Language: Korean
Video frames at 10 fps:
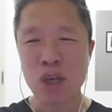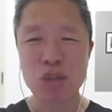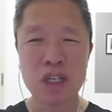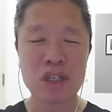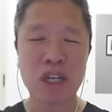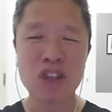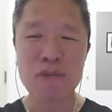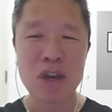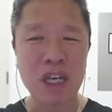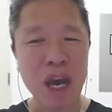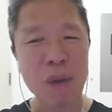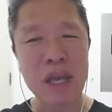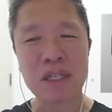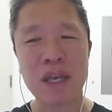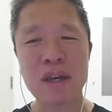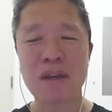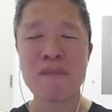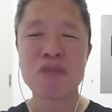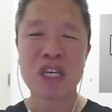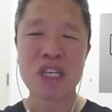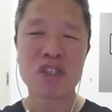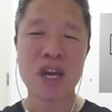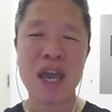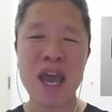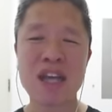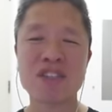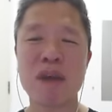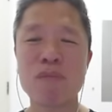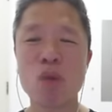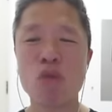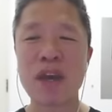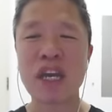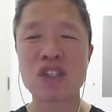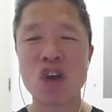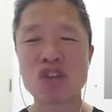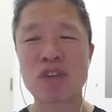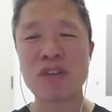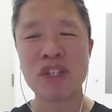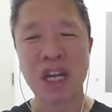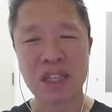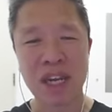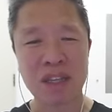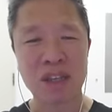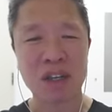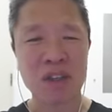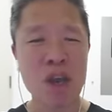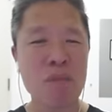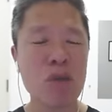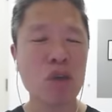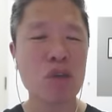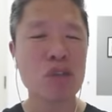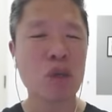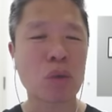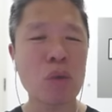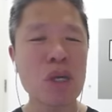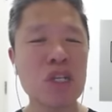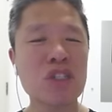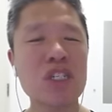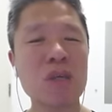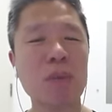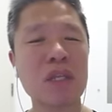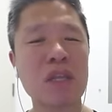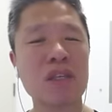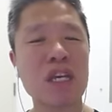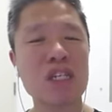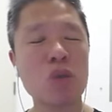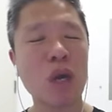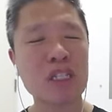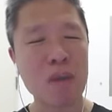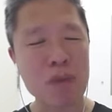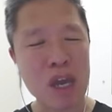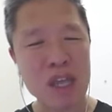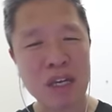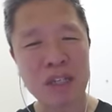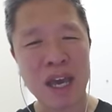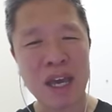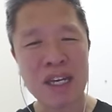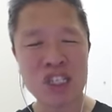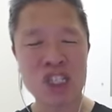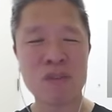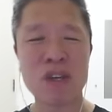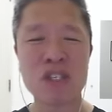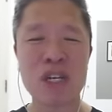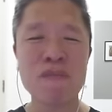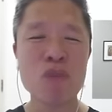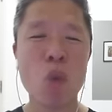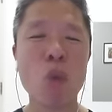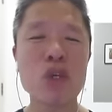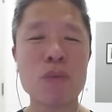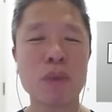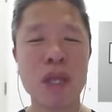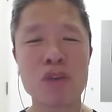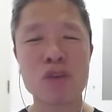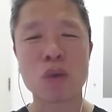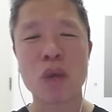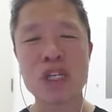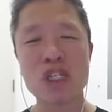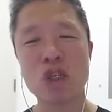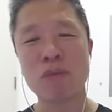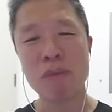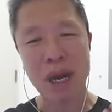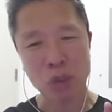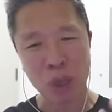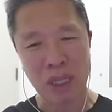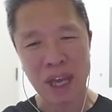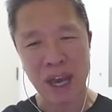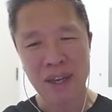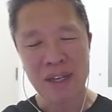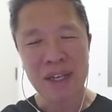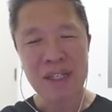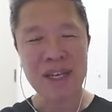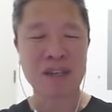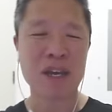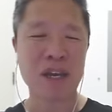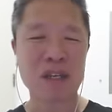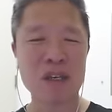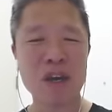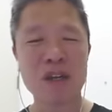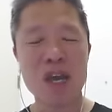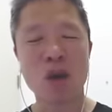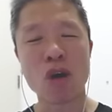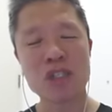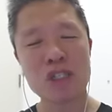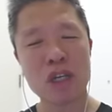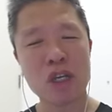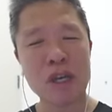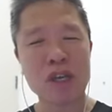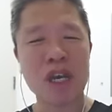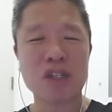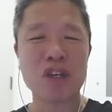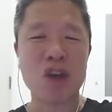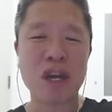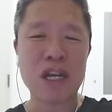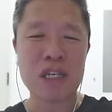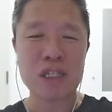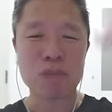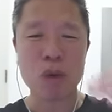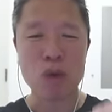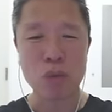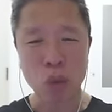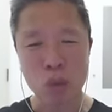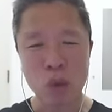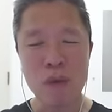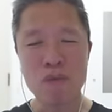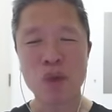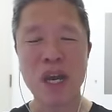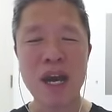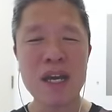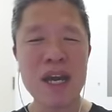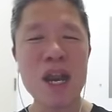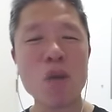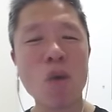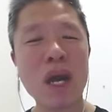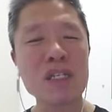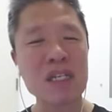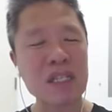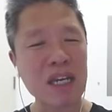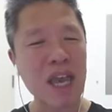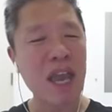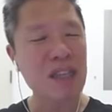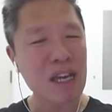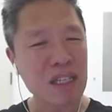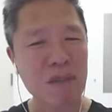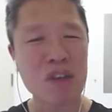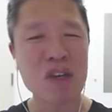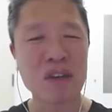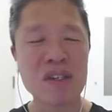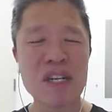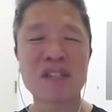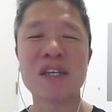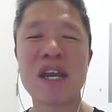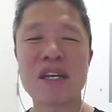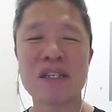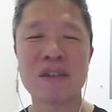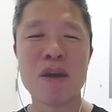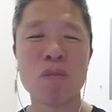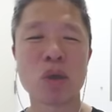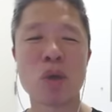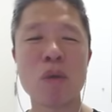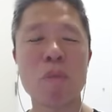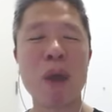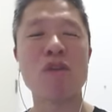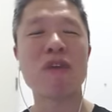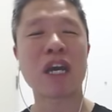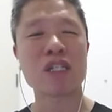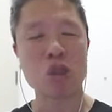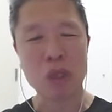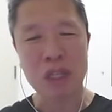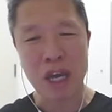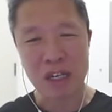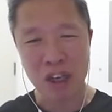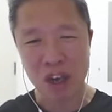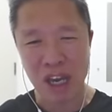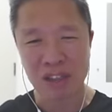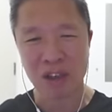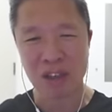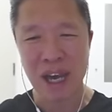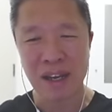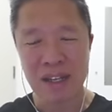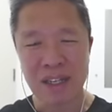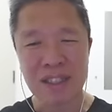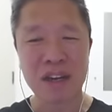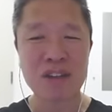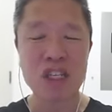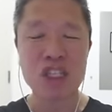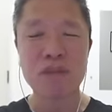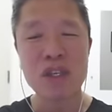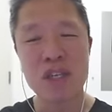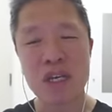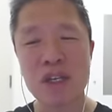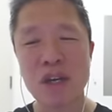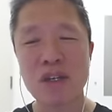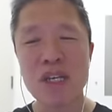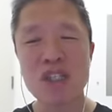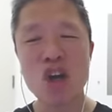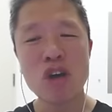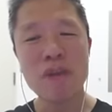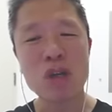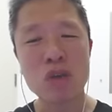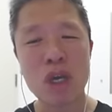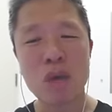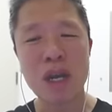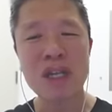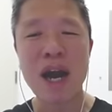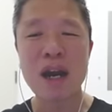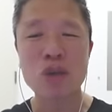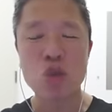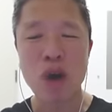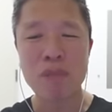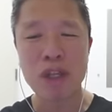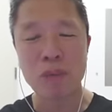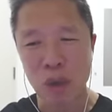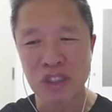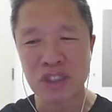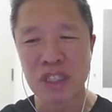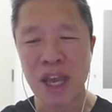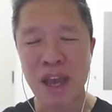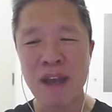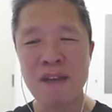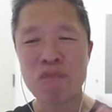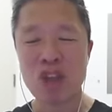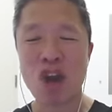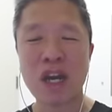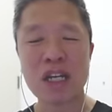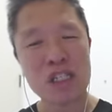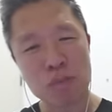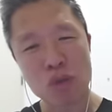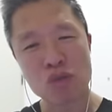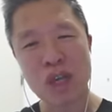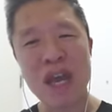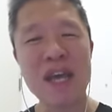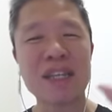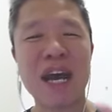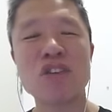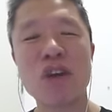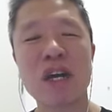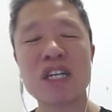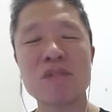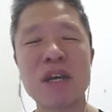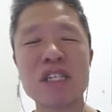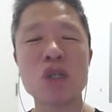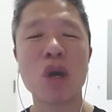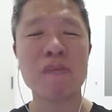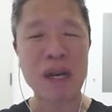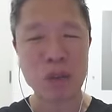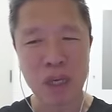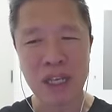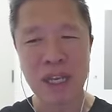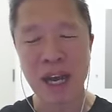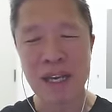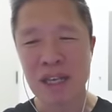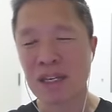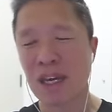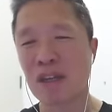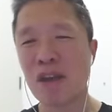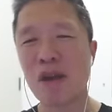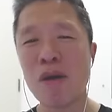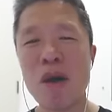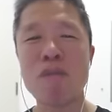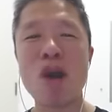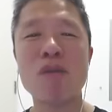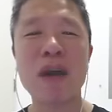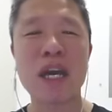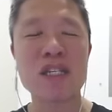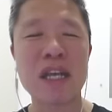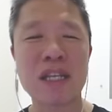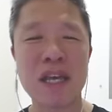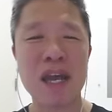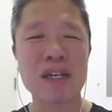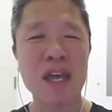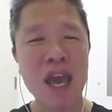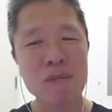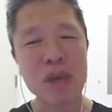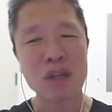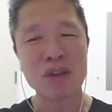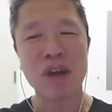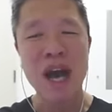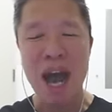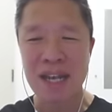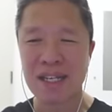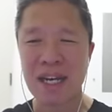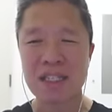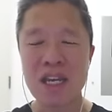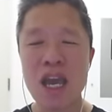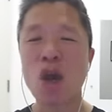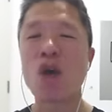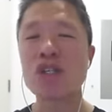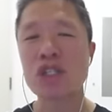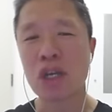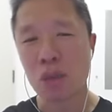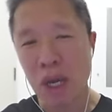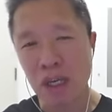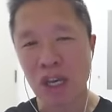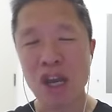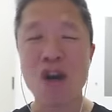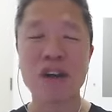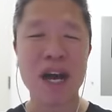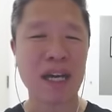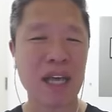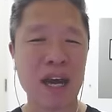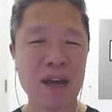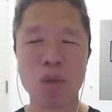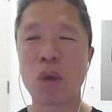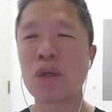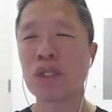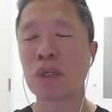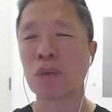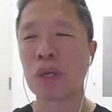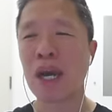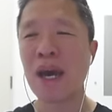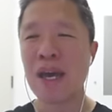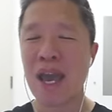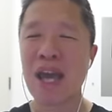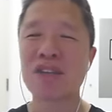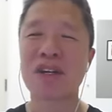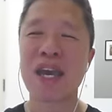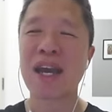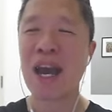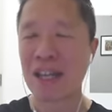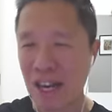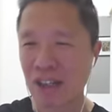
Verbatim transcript: 구체적인 설명이 나와 있는데요. 이전에 S&P 500이 정점에서 나타났던 평균적으로 70%의 신호가 잡혀야 되는데 지금 현재는 50% 정도의 신호만 발동했다. 자, 그 얘기는요. 거시적인 환경에서 10가지의 지표를 놓고 우리가 7가지 이상이 해당이 되면요. 그에는 보통 베어마켓이 뒤따르는 경향이 있었다. 자, 그런데 지금 현재는요. 처음에 6개월의 상황을 종합해서 봤을 때 10가지 지표 중에 5가지만 신호가 발동된다. 그 얘기는요. 베어마켓이 나타나는 해에 비해서 아직 아직까지 거시적인 환경이 건강하다. 뭐 이런 식으로 우리가 해석이 가능할 것